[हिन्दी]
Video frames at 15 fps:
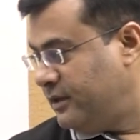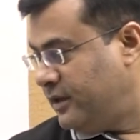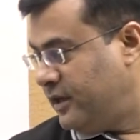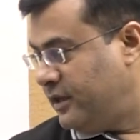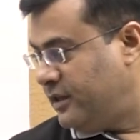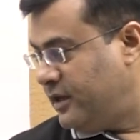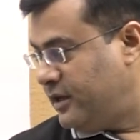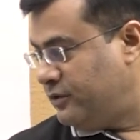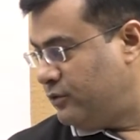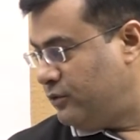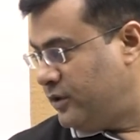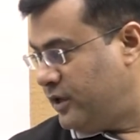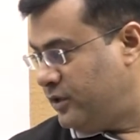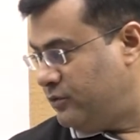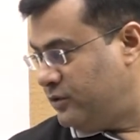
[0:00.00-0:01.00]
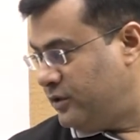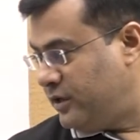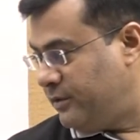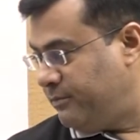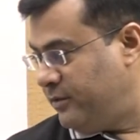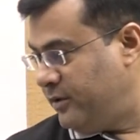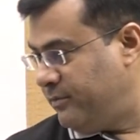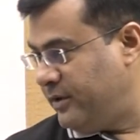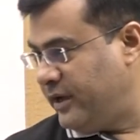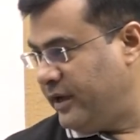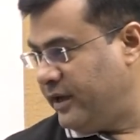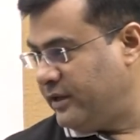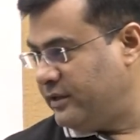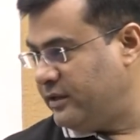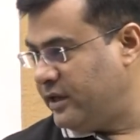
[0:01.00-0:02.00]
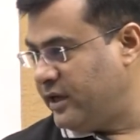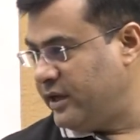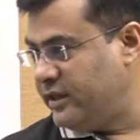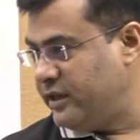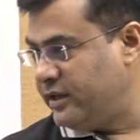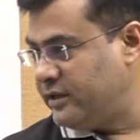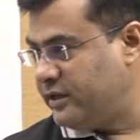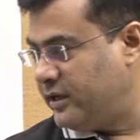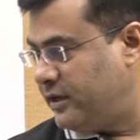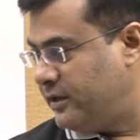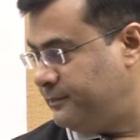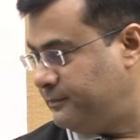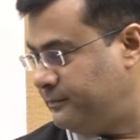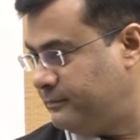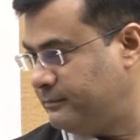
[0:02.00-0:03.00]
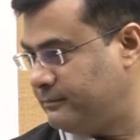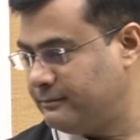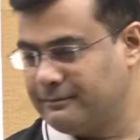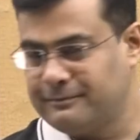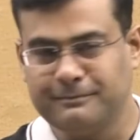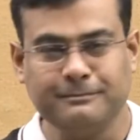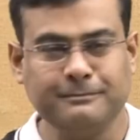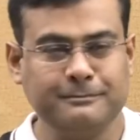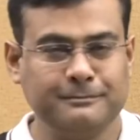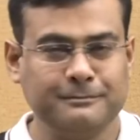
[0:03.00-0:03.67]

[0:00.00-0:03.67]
कितना सोना तुझे रब ने बनाया दिखाई दिया चेहरा हम्म